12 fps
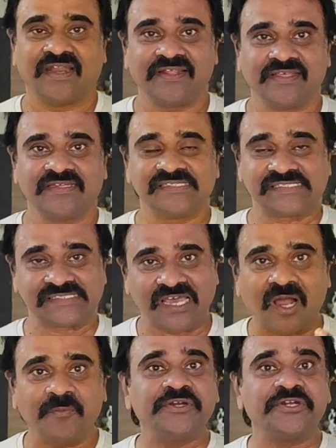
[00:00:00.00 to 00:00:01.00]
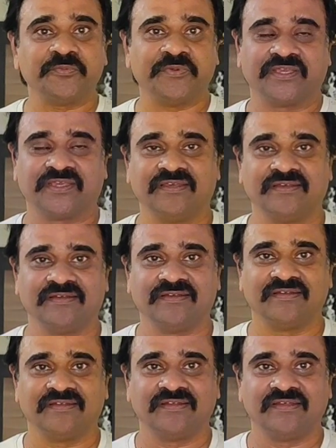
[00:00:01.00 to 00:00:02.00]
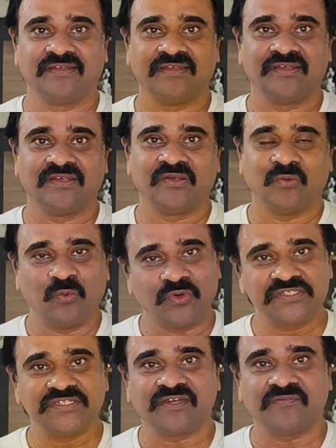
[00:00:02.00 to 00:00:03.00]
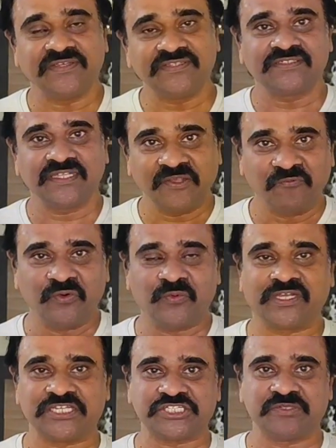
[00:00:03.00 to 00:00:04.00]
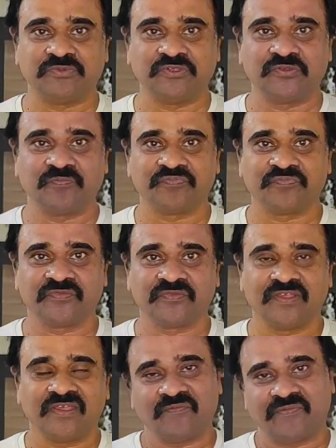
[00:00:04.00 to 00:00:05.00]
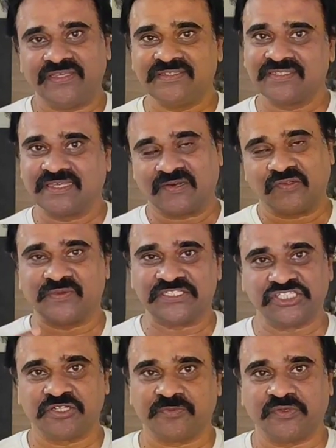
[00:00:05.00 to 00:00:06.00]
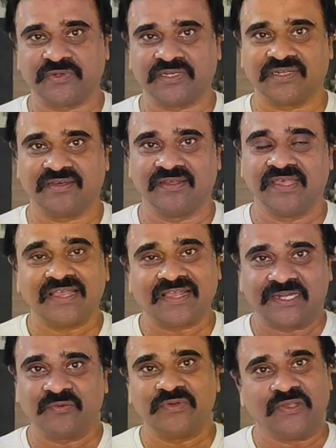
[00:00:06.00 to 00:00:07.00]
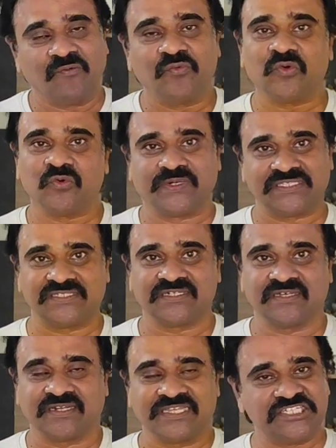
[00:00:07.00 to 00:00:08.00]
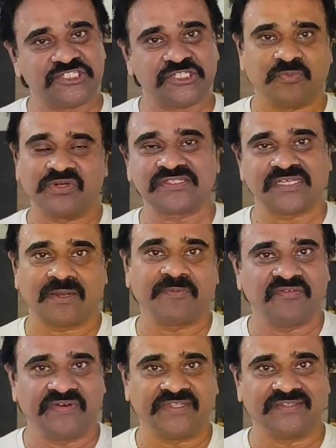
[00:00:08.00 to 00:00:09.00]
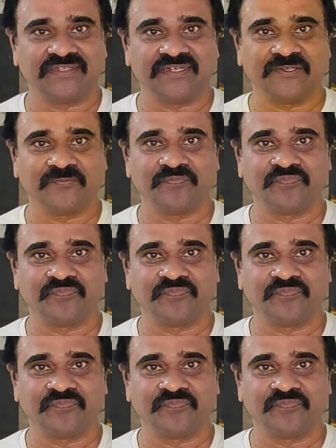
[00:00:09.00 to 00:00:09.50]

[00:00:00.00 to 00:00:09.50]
அட சாப்பிட்டுட்டுமேங்க ஒரு ஜான் வயிற்றுக்கு தானே இவ்வளோ கஷ்டமோ வயிற்றுக்கு யாராவது வஞ்சனை பண்ணுவாங்களா கடவுள் எவ்வளோ படைச்சிருக்காரு இஷ்டம் போல் சாப்பிட வேண்டியது தானே